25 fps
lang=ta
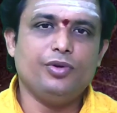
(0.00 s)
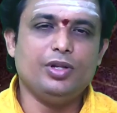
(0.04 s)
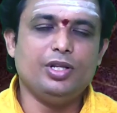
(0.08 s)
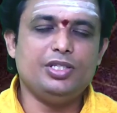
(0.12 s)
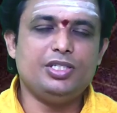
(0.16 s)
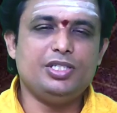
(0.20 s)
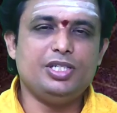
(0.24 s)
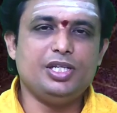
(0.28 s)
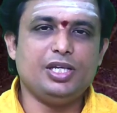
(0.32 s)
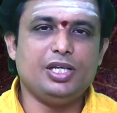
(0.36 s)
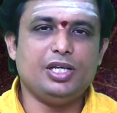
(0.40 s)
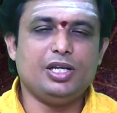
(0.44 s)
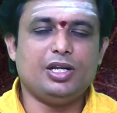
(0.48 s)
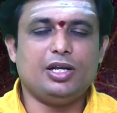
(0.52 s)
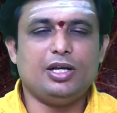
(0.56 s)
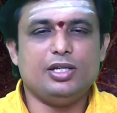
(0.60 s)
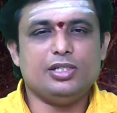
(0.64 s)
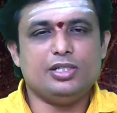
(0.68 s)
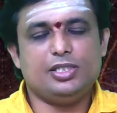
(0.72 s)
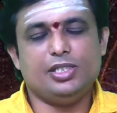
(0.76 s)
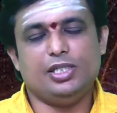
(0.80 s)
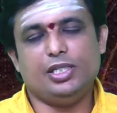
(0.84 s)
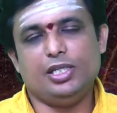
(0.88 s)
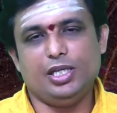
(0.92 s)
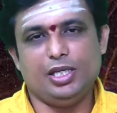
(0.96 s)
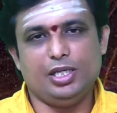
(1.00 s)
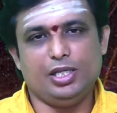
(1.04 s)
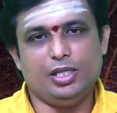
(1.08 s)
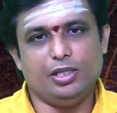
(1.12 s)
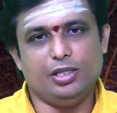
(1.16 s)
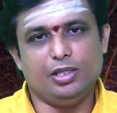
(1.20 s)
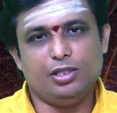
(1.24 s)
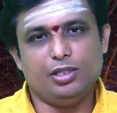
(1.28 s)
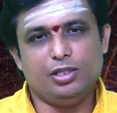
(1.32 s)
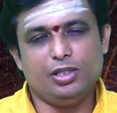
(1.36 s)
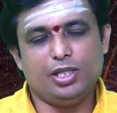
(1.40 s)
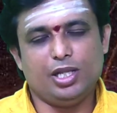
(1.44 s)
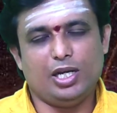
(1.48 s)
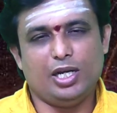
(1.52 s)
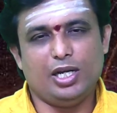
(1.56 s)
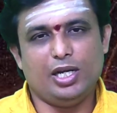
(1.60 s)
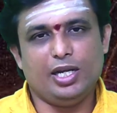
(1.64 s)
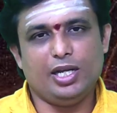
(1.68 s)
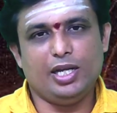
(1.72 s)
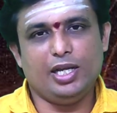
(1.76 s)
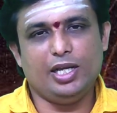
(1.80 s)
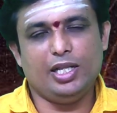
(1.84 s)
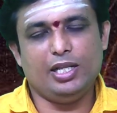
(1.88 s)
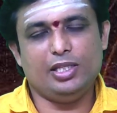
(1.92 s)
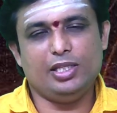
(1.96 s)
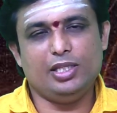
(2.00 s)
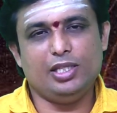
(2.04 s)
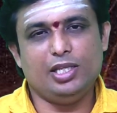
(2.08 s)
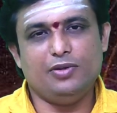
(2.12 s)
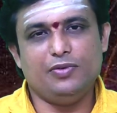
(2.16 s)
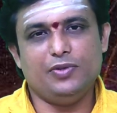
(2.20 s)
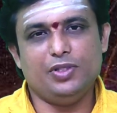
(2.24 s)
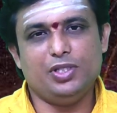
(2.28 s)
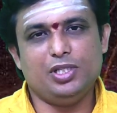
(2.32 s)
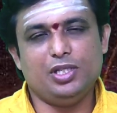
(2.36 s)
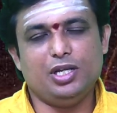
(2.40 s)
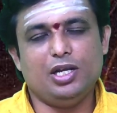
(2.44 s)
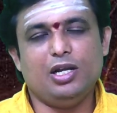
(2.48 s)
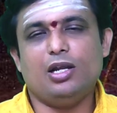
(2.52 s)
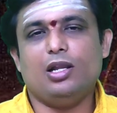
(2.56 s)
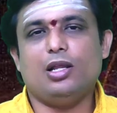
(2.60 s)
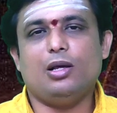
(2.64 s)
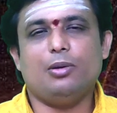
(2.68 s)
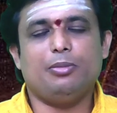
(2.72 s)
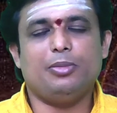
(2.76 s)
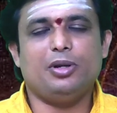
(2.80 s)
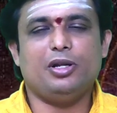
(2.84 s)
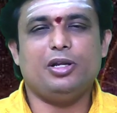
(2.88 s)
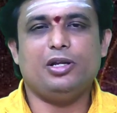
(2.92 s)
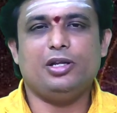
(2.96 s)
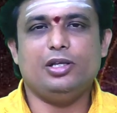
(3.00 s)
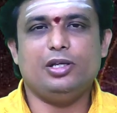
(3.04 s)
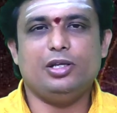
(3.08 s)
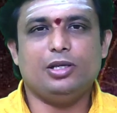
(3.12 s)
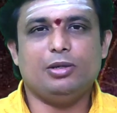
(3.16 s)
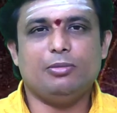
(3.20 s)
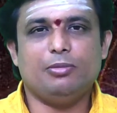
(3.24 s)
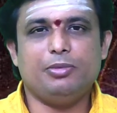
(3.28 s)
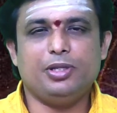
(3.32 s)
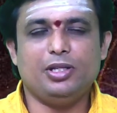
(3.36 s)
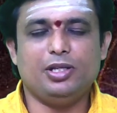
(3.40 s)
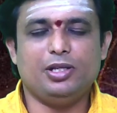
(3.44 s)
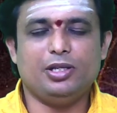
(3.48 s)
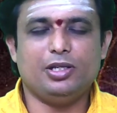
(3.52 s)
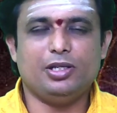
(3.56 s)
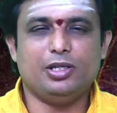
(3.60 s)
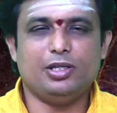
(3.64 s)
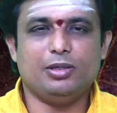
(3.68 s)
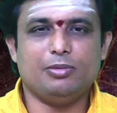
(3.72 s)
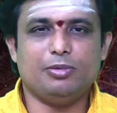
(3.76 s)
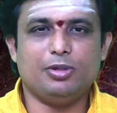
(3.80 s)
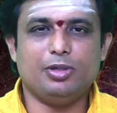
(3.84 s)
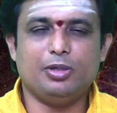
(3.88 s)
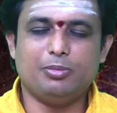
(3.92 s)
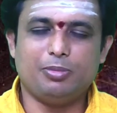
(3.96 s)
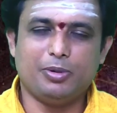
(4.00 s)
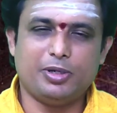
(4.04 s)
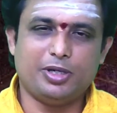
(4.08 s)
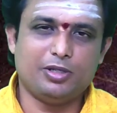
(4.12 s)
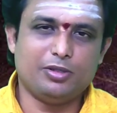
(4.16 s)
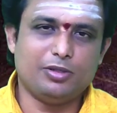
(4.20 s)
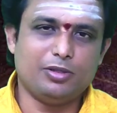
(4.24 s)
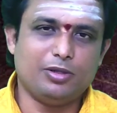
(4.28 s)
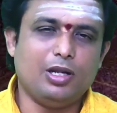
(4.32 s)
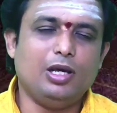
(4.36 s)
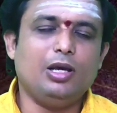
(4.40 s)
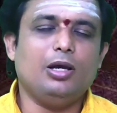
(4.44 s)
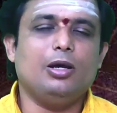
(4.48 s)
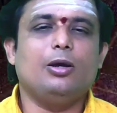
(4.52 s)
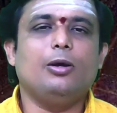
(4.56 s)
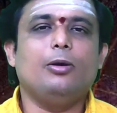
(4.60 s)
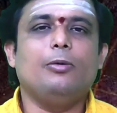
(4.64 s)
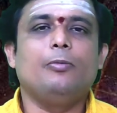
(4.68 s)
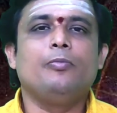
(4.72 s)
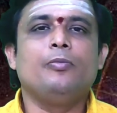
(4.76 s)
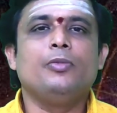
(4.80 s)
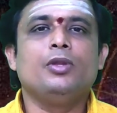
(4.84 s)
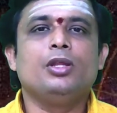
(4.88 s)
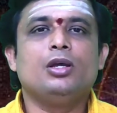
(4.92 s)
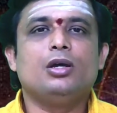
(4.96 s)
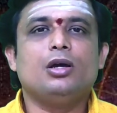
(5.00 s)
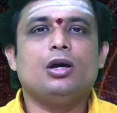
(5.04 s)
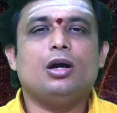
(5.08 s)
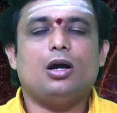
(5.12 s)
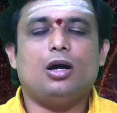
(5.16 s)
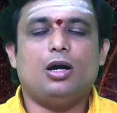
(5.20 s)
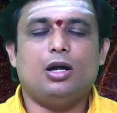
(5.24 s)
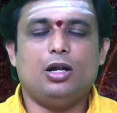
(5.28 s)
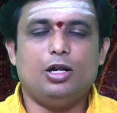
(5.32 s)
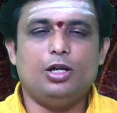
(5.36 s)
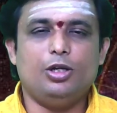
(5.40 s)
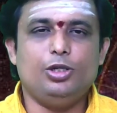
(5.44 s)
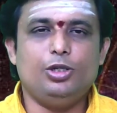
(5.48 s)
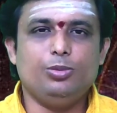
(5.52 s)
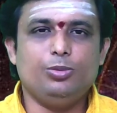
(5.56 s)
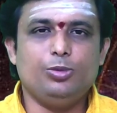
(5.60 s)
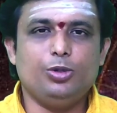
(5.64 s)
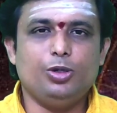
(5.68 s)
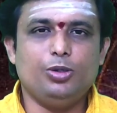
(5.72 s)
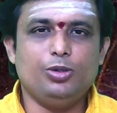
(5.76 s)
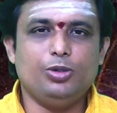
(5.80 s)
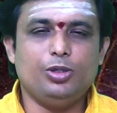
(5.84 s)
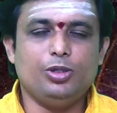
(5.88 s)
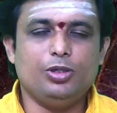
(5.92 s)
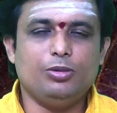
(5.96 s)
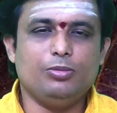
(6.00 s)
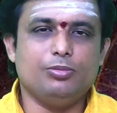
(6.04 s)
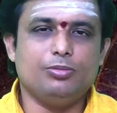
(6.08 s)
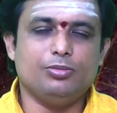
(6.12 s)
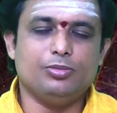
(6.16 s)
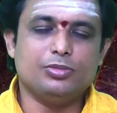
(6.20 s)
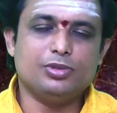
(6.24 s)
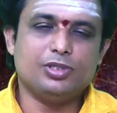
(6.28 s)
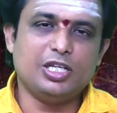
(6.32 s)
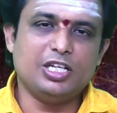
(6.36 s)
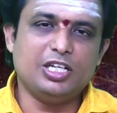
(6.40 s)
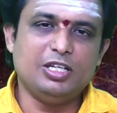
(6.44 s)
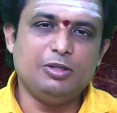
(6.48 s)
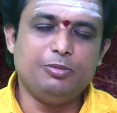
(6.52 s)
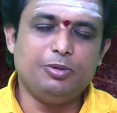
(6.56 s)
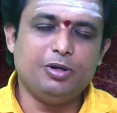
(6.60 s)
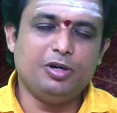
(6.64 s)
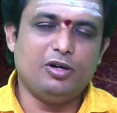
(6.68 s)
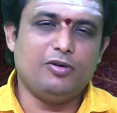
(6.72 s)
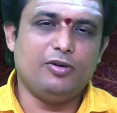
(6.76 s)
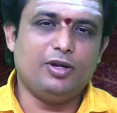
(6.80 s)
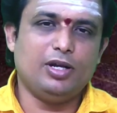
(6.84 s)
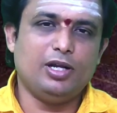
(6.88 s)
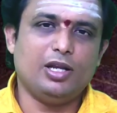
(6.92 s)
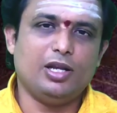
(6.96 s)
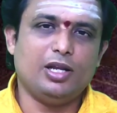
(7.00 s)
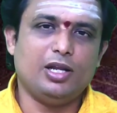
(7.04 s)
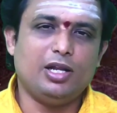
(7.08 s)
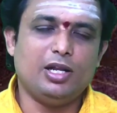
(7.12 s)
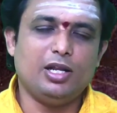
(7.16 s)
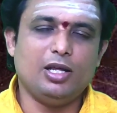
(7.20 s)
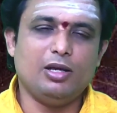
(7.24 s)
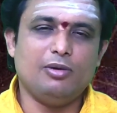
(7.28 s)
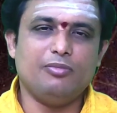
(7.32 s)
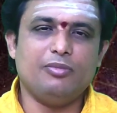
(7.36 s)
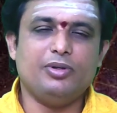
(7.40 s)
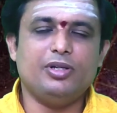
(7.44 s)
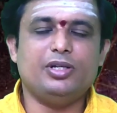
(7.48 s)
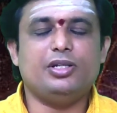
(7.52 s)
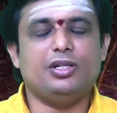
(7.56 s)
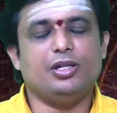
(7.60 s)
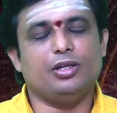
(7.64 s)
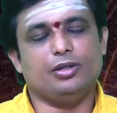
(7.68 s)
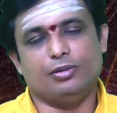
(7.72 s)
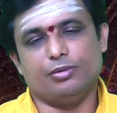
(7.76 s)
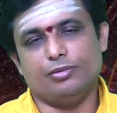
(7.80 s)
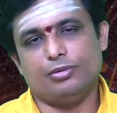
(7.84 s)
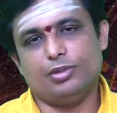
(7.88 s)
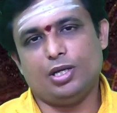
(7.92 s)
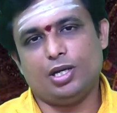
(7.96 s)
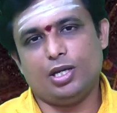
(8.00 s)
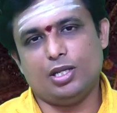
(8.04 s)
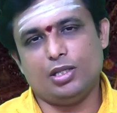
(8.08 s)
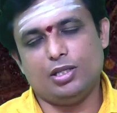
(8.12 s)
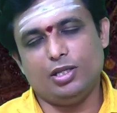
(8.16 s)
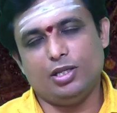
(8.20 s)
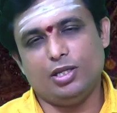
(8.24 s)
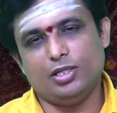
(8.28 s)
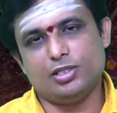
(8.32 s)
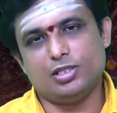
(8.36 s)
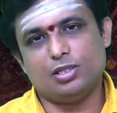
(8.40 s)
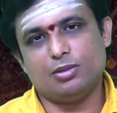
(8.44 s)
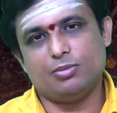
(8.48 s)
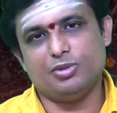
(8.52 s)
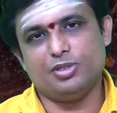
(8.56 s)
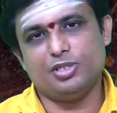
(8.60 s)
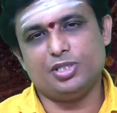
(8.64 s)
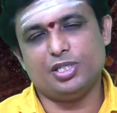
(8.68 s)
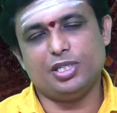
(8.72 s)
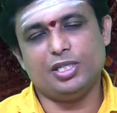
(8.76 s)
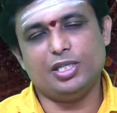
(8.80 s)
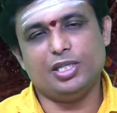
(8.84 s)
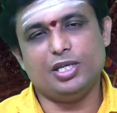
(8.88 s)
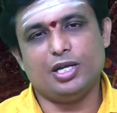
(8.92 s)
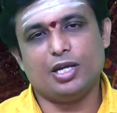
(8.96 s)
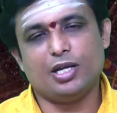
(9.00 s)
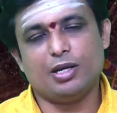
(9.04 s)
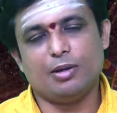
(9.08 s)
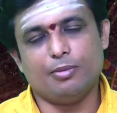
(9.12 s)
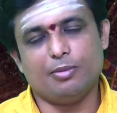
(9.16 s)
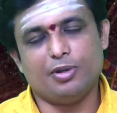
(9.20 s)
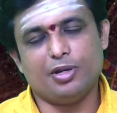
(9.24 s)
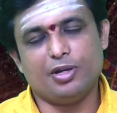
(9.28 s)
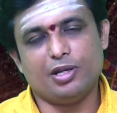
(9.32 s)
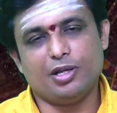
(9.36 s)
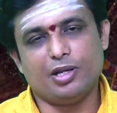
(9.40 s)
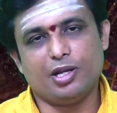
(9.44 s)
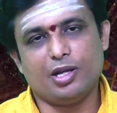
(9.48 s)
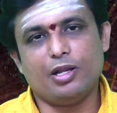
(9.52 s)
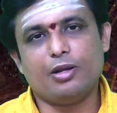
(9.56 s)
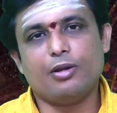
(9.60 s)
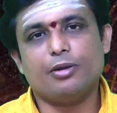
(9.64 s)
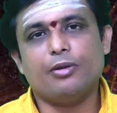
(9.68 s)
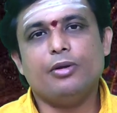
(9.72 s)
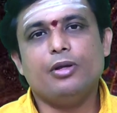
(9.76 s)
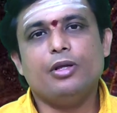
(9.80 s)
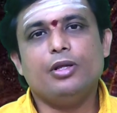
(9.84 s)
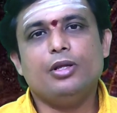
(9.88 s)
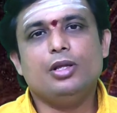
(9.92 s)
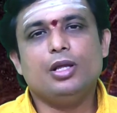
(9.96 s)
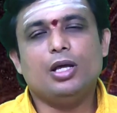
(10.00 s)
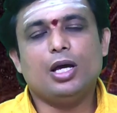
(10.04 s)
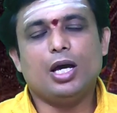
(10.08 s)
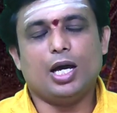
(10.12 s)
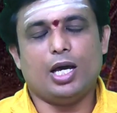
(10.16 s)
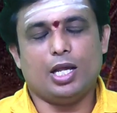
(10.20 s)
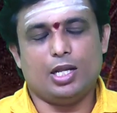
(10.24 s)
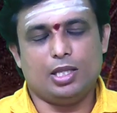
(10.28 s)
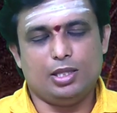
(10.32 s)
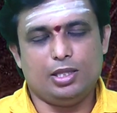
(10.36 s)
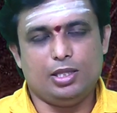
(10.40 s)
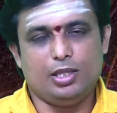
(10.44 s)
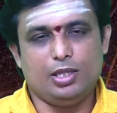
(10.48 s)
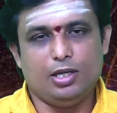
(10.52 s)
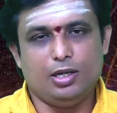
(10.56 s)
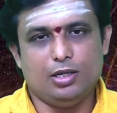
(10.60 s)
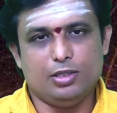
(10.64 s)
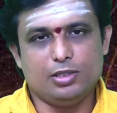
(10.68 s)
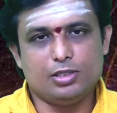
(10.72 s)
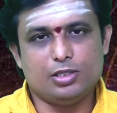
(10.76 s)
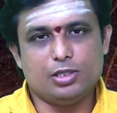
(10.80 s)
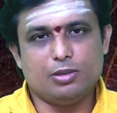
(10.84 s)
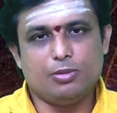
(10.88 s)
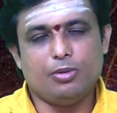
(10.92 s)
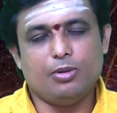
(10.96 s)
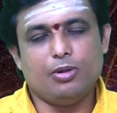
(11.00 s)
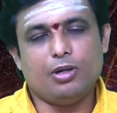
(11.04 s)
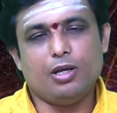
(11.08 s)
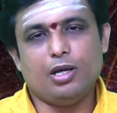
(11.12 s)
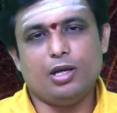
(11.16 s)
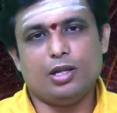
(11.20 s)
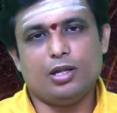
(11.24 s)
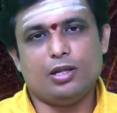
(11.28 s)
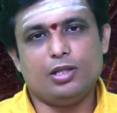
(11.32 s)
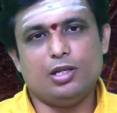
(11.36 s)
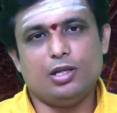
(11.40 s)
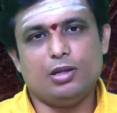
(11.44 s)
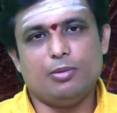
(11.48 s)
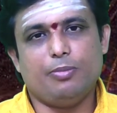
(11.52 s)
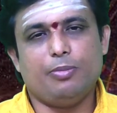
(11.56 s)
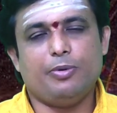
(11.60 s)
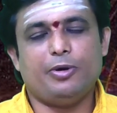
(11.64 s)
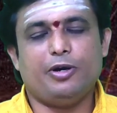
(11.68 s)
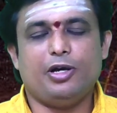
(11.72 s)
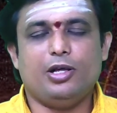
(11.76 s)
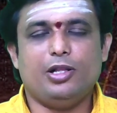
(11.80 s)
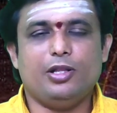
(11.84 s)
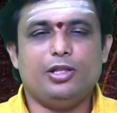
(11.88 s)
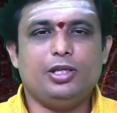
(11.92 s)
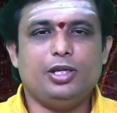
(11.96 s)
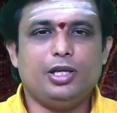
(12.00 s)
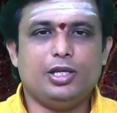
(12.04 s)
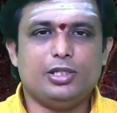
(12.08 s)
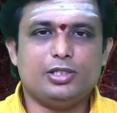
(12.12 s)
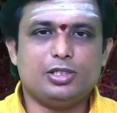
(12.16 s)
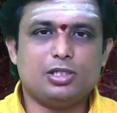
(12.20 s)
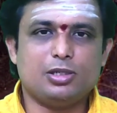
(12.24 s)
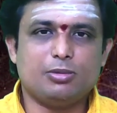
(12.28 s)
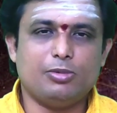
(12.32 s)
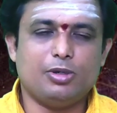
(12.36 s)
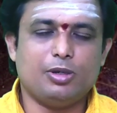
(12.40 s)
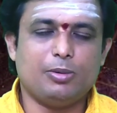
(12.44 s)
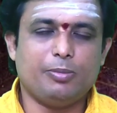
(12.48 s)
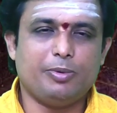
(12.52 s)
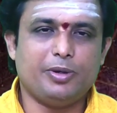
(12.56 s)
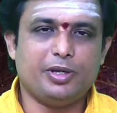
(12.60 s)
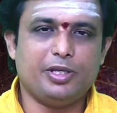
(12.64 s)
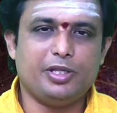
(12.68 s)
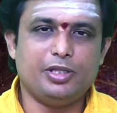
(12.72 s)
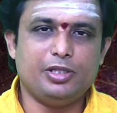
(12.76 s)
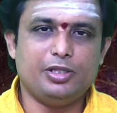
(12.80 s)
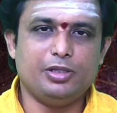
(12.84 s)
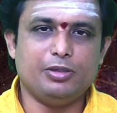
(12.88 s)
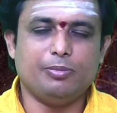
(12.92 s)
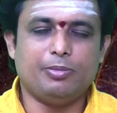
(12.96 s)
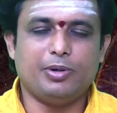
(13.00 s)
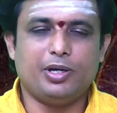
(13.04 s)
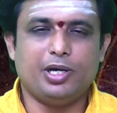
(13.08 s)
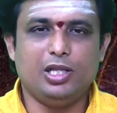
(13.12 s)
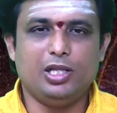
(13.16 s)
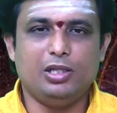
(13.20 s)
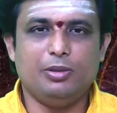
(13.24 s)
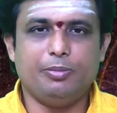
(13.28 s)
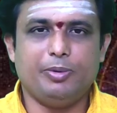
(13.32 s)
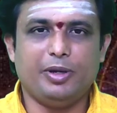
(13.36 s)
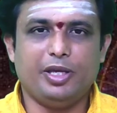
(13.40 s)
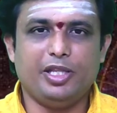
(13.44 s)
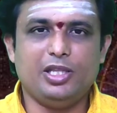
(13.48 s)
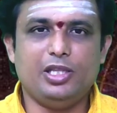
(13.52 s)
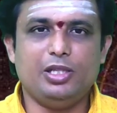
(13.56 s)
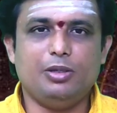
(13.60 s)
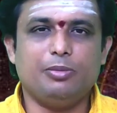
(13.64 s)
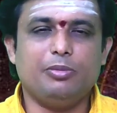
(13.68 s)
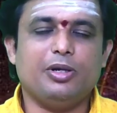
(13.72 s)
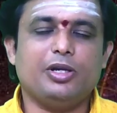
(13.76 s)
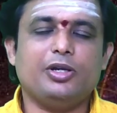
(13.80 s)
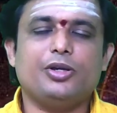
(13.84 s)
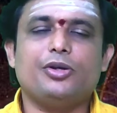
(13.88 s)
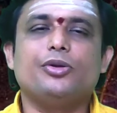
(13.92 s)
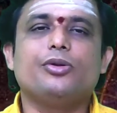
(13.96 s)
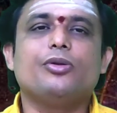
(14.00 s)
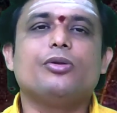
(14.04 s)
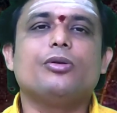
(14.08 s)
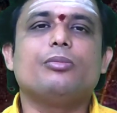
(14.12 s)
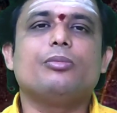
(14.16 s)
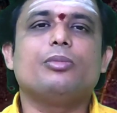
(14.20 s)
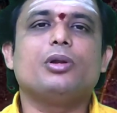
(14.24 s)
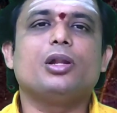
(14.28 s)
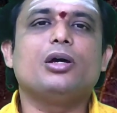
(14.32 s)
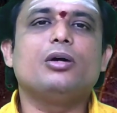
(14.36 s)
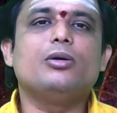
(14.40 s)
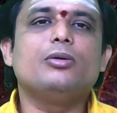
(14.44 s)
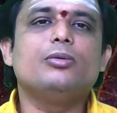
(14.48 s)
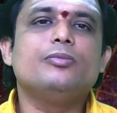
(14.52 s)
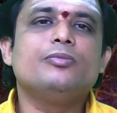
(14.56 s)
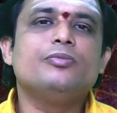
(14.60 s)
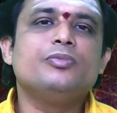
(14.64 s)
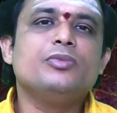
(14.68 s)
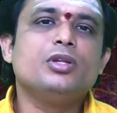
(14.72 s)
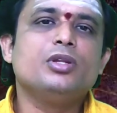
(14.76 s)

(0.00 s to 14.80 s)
விருச்சிக ராசிக்கு இந்த ரெண்டாயிரத்தி இருபத்தி நாலாம் ஆண்டு எப்படி இருக்குது அப்படின்னு பார்த்தோன்னா ஆண்டு முழுவதும் சனி பகவான் நாலாம் வீட்டில் அர்த்தாஷ்டம சனியாக அமர்கிறார் அர்த்த அஷ்டமனா அர்த்தனா பாதி அஷ்டமனா பைத்தியம் பாதி பைத்தியம் ஆக்கணும் நம்மளை